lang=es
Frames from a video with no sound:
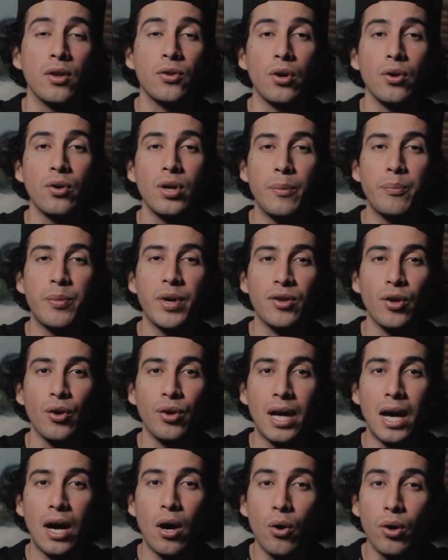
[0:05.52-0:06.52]
Soy una
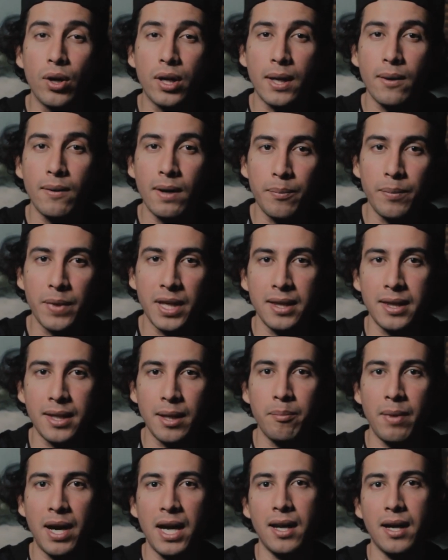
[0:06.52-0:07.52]
persona
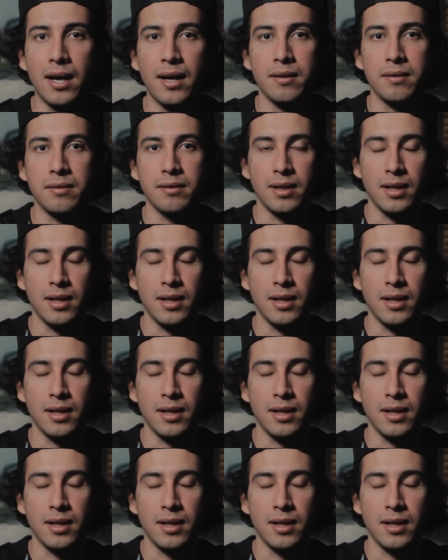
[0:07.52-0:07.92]
horriblemente mala.